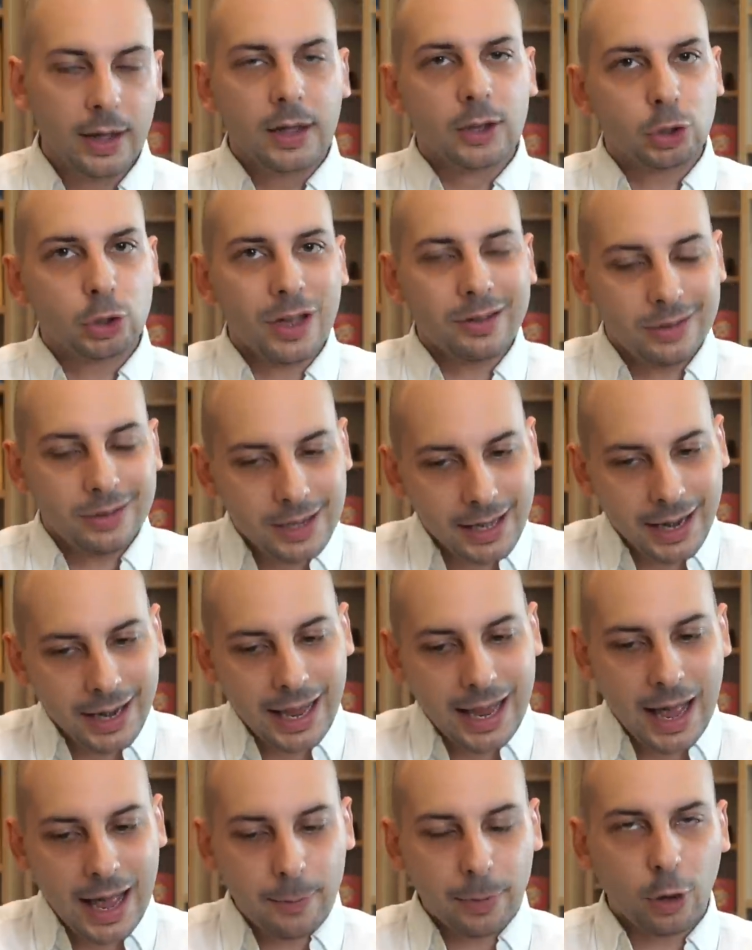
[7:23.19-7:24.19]
cioè si
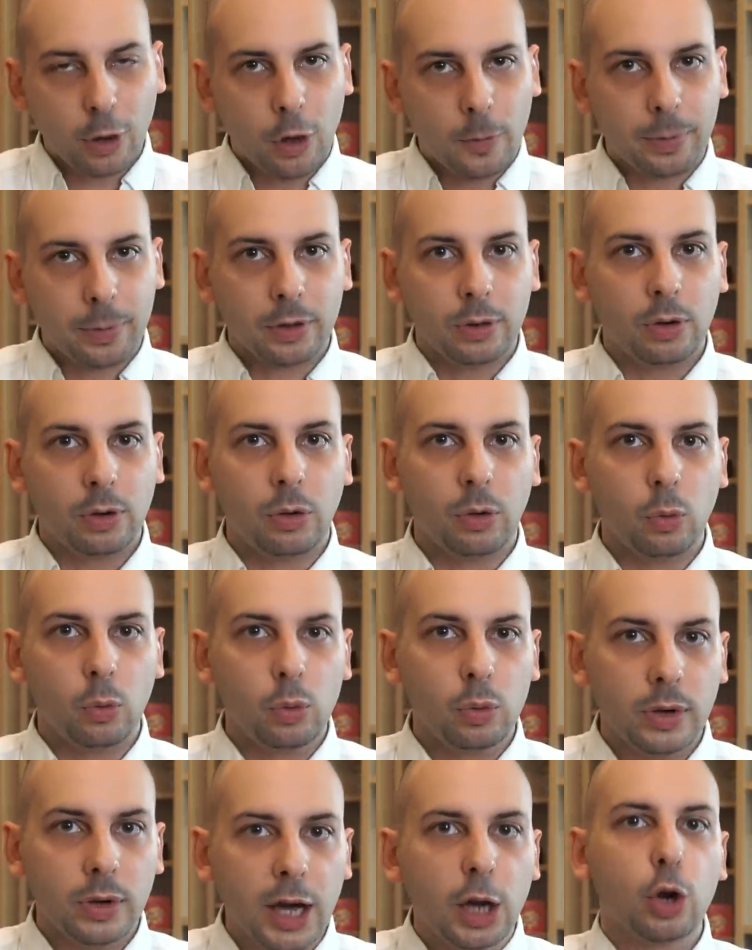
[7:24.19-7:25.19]
crea proprio
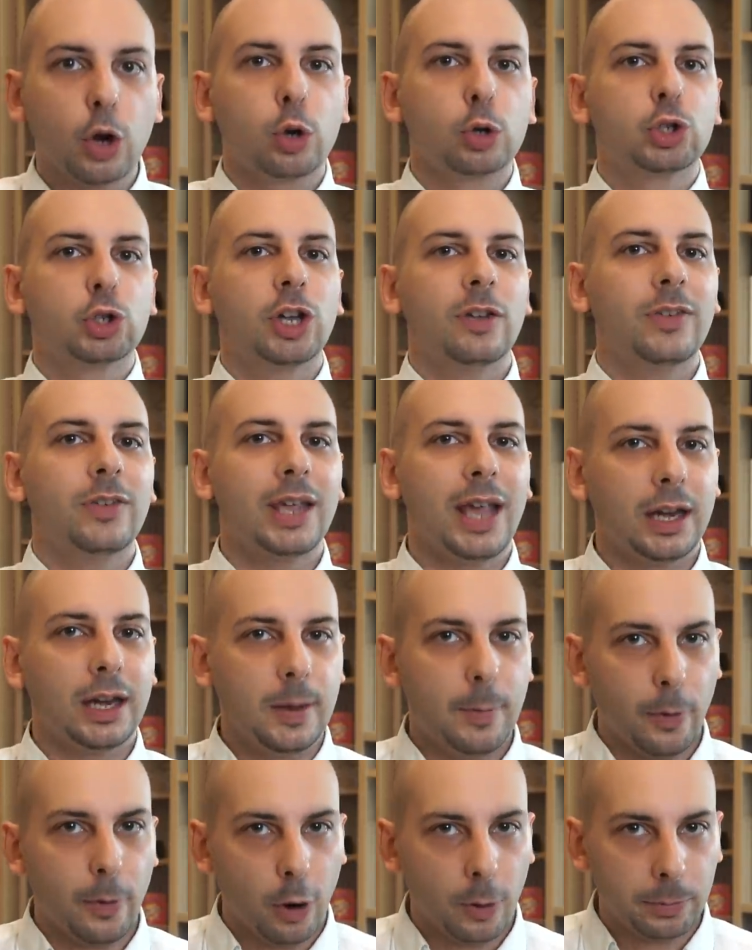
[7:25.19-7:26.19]
un crocevia di
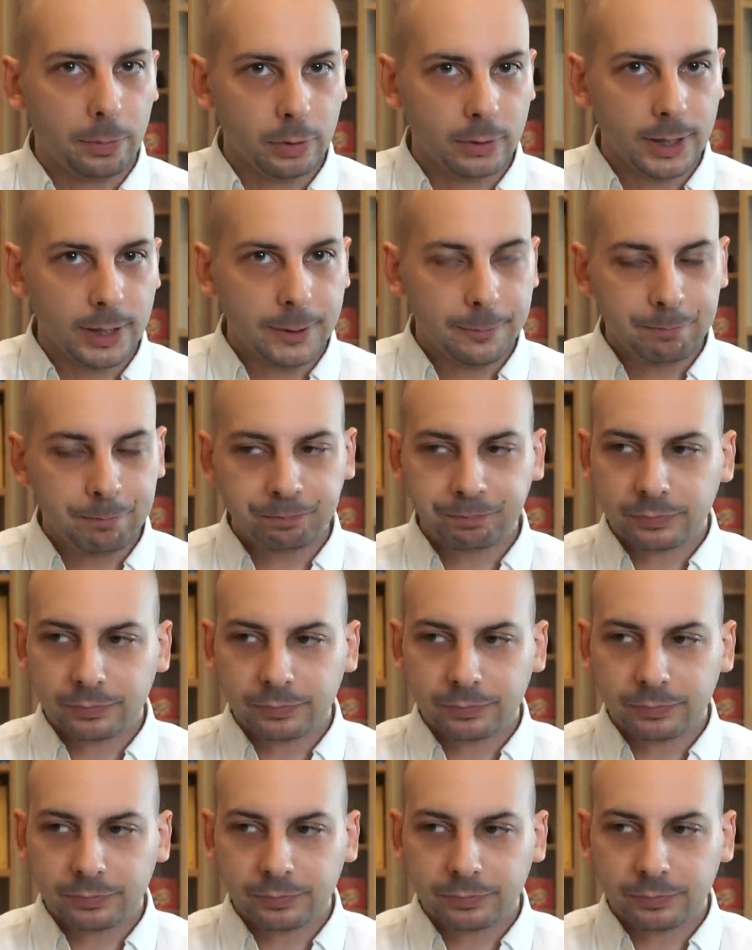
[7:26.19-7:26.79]
popoli